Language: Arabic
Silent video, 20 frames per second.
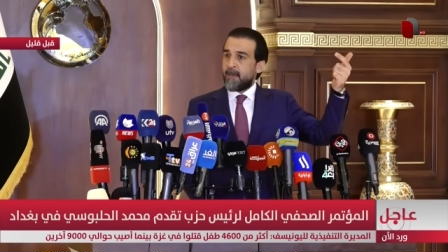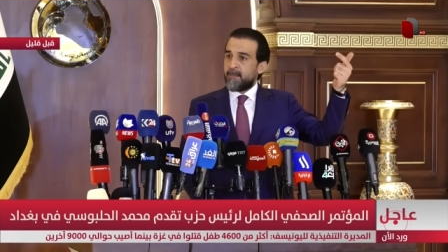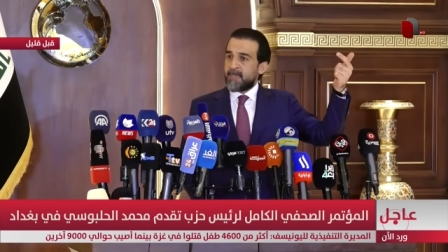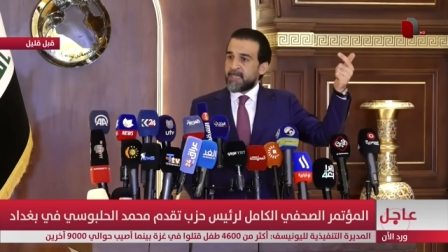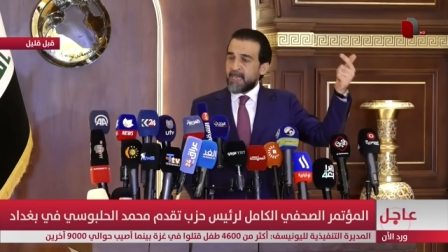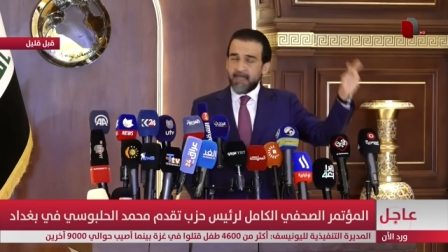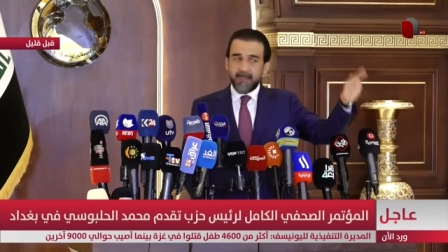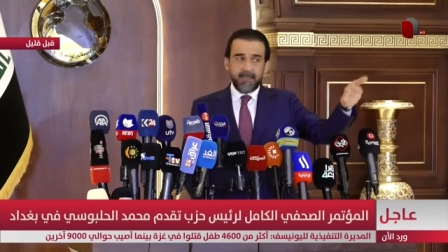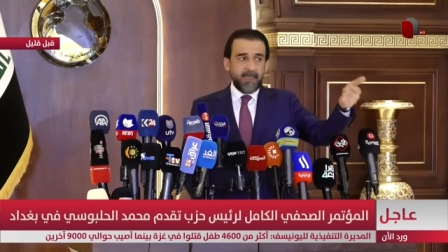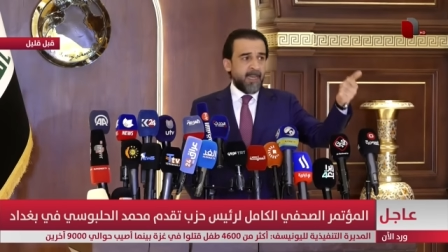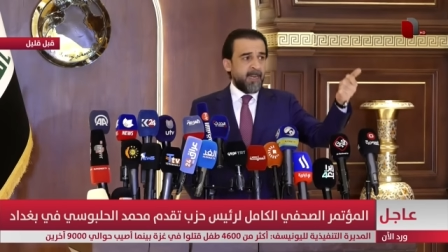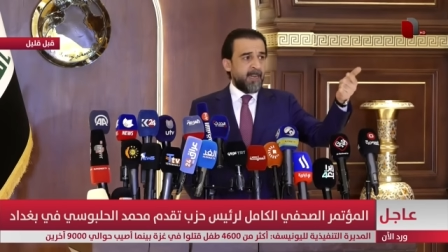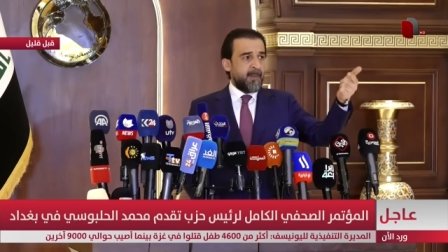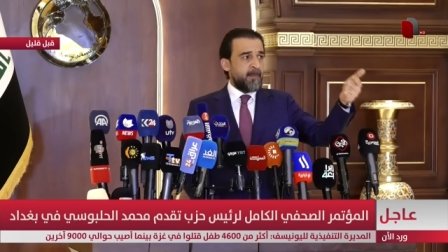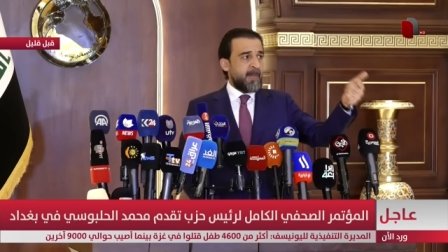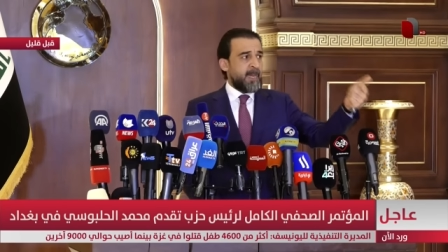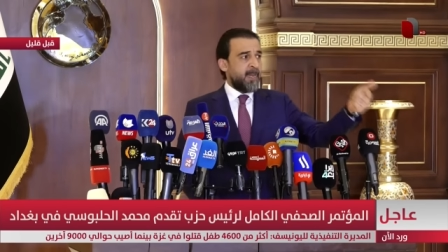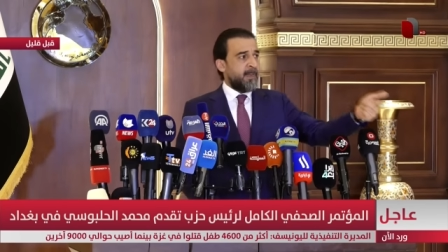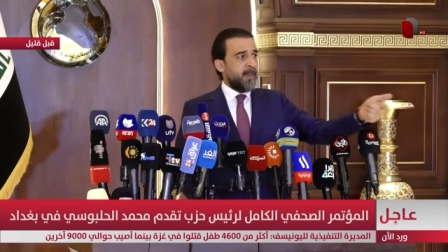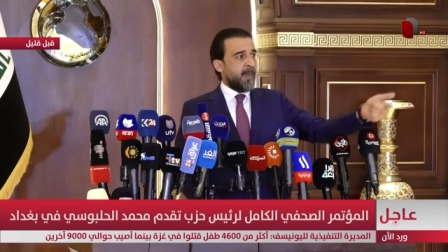متعدي على
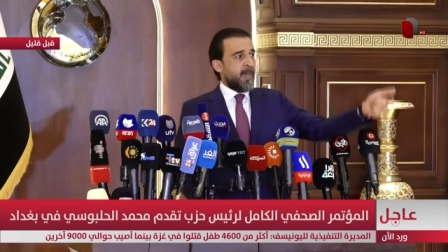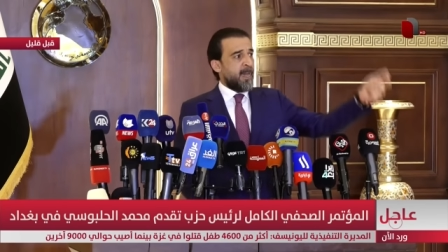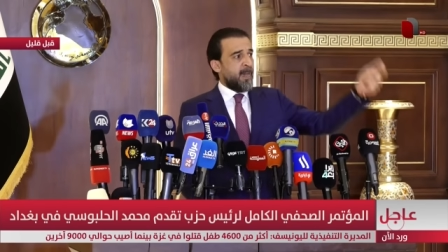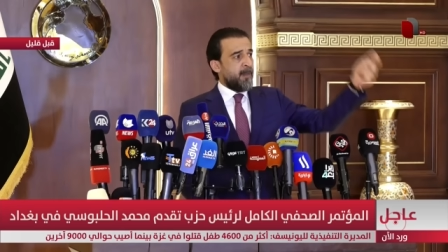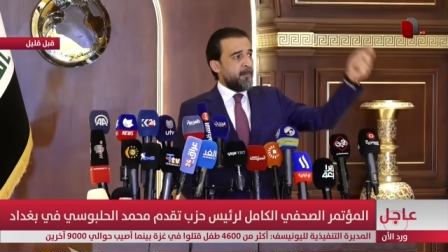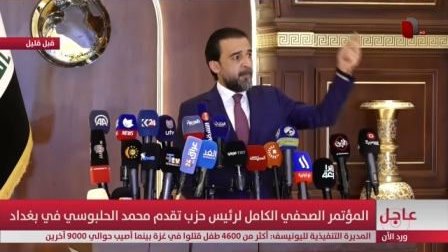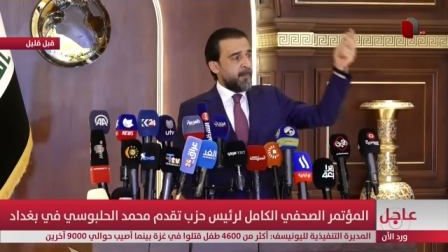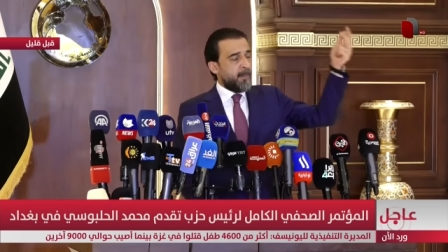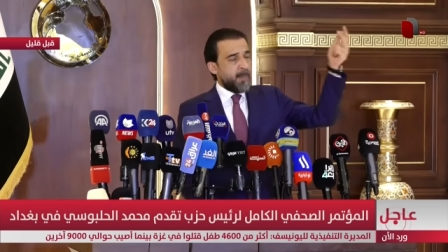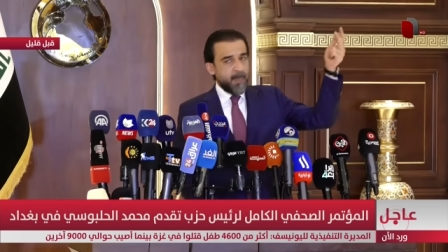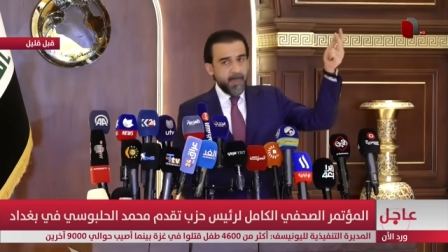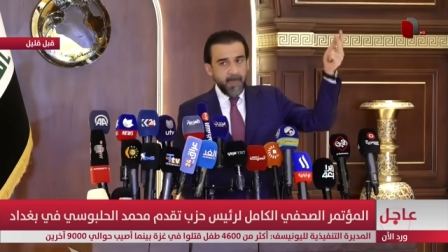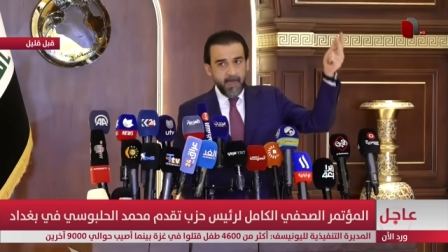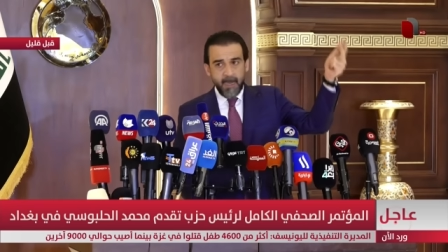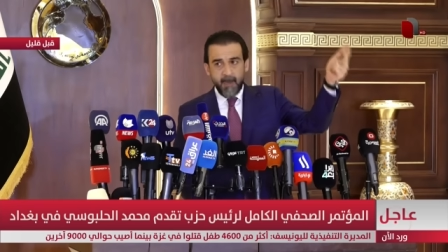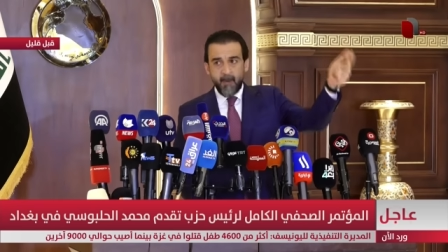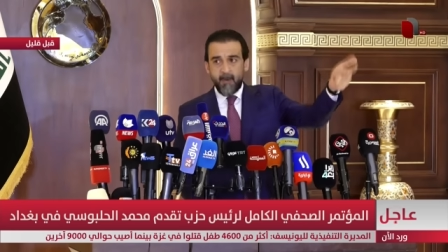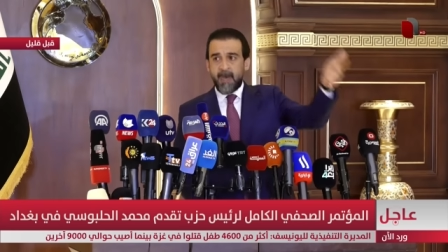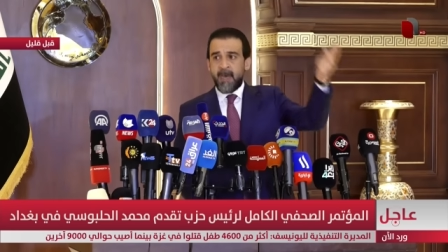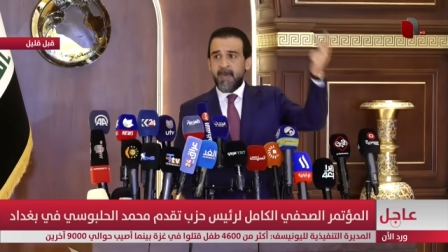المال العام
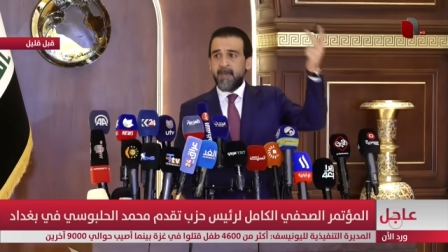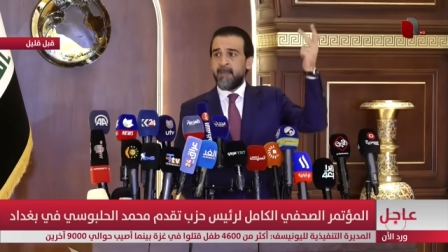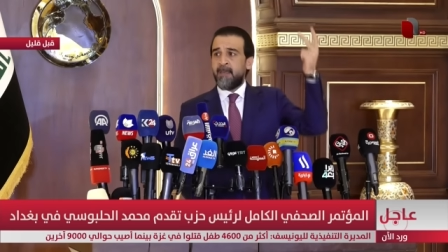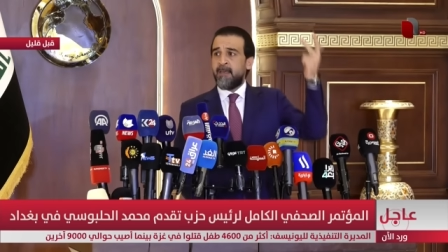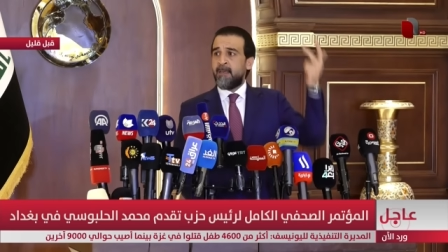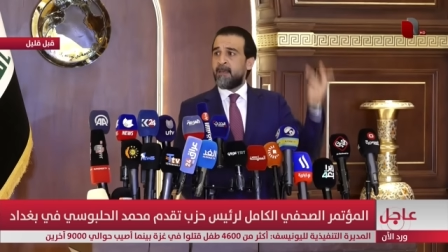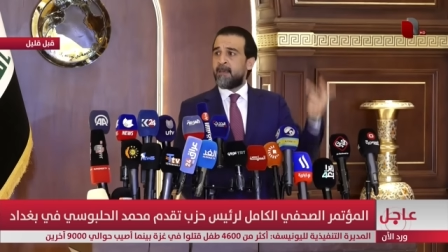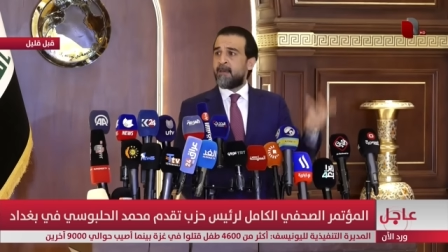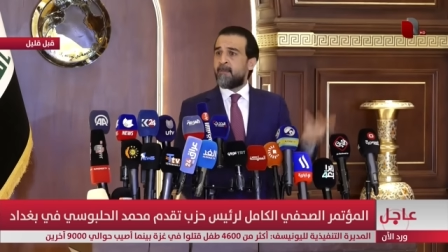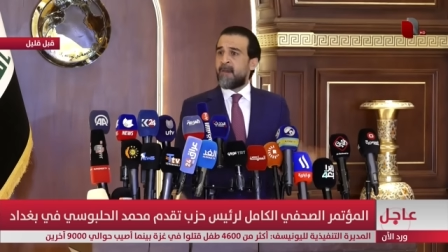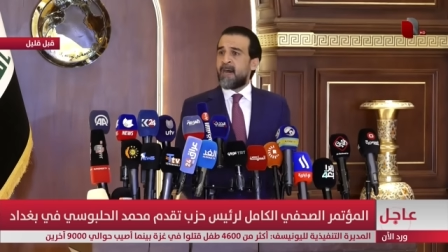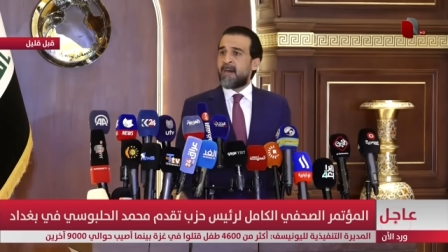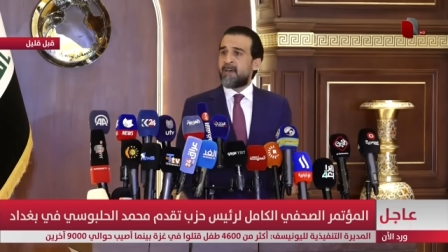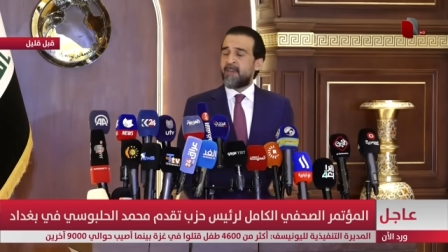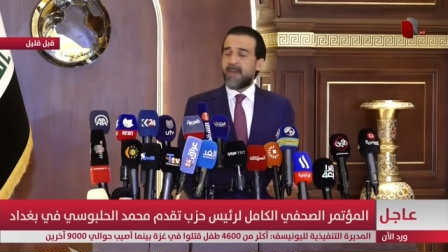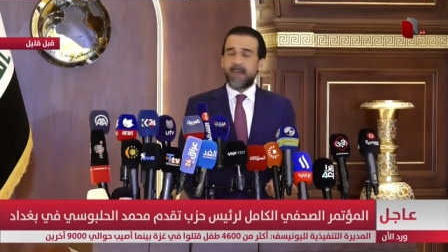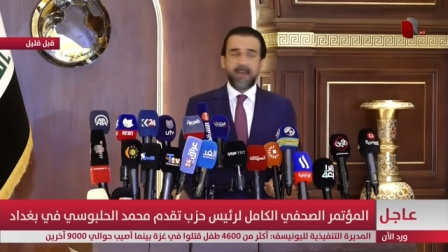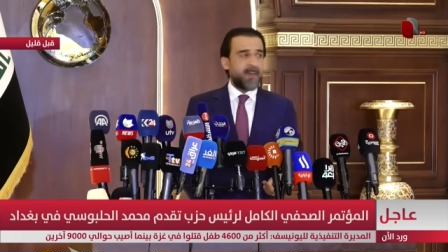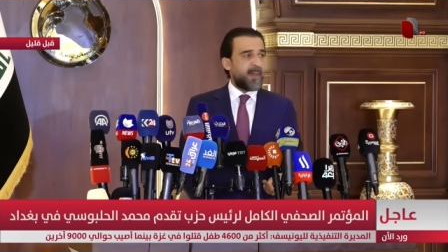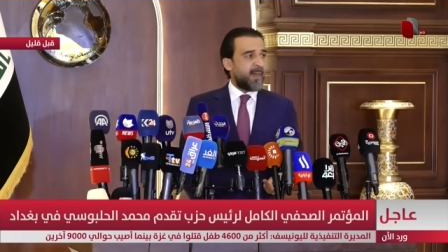او اني
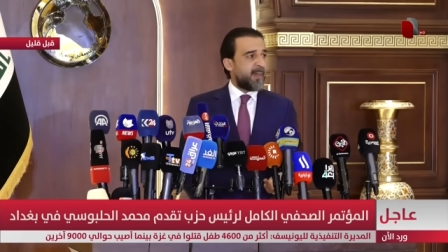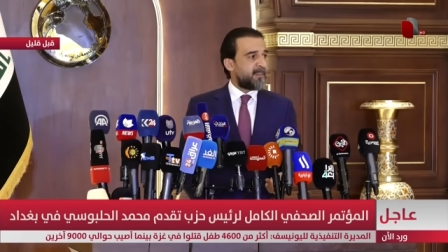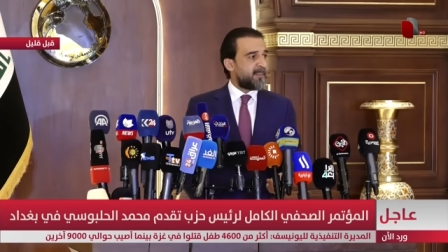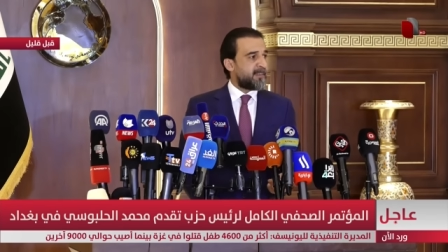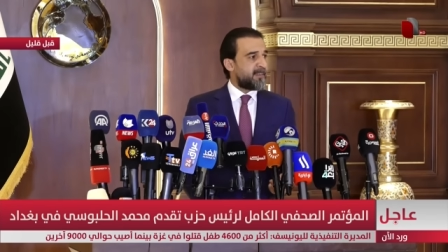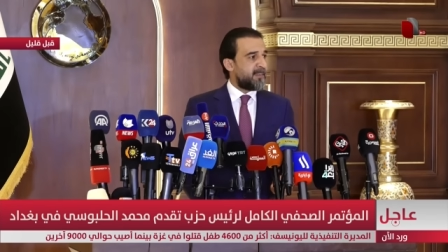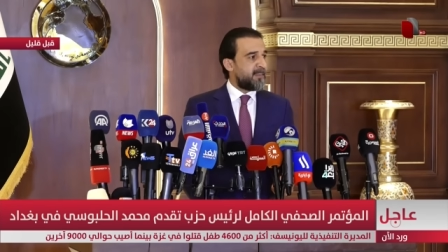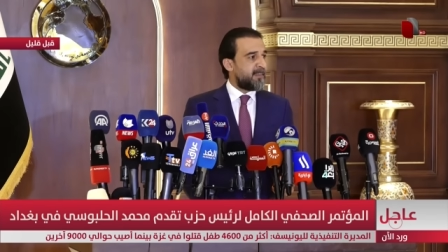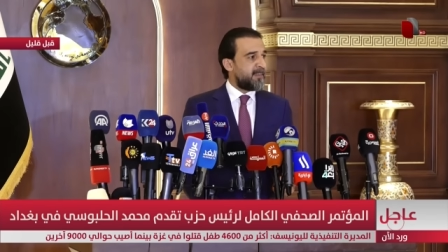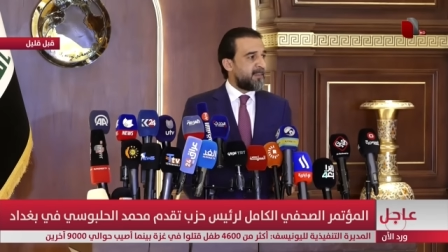ماخذ حق احد